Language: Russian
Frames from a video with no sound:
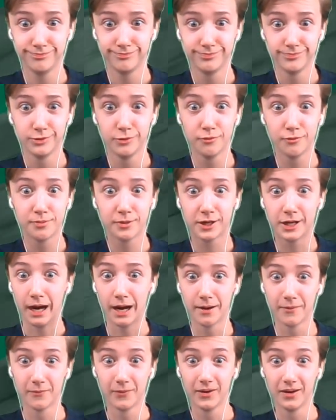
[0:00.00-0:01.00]

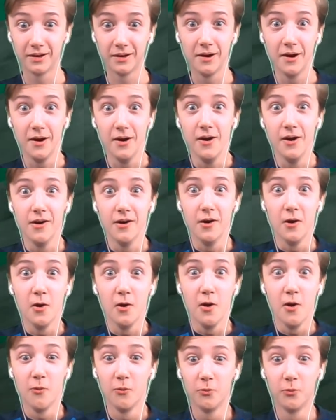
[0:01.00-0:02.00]
Убегаем.
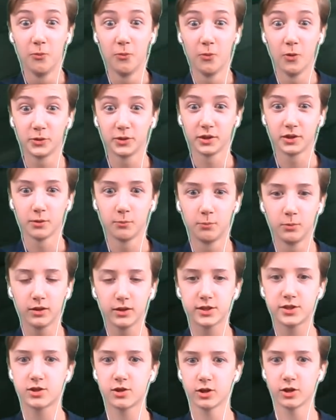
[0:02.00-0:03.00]
Вот это было
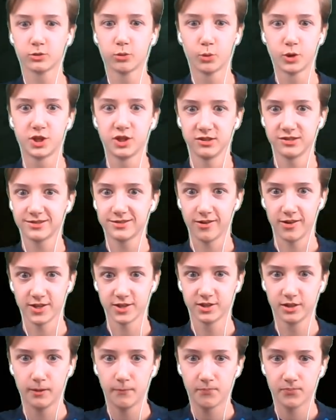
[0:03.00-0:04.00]
сейчас очень
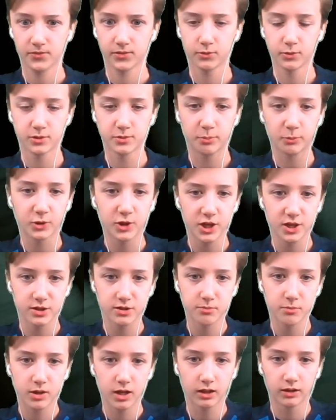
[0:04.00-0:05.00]
страшно. То есть, получается,
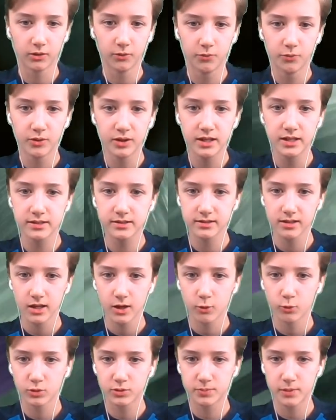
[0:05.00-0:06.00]
мы как-то вниз
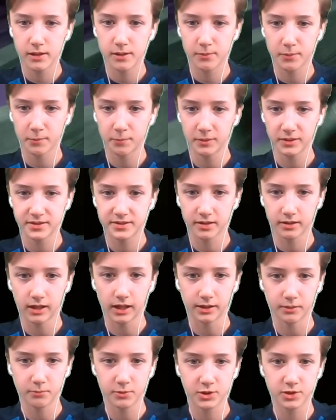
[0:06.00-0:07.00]
успели проползти.
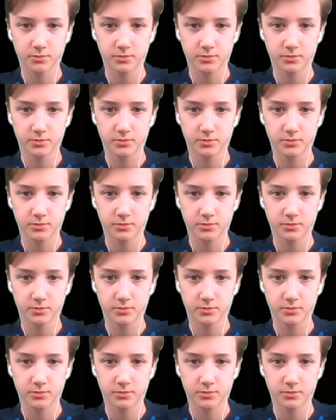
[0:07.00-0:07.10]
Ладно, бежим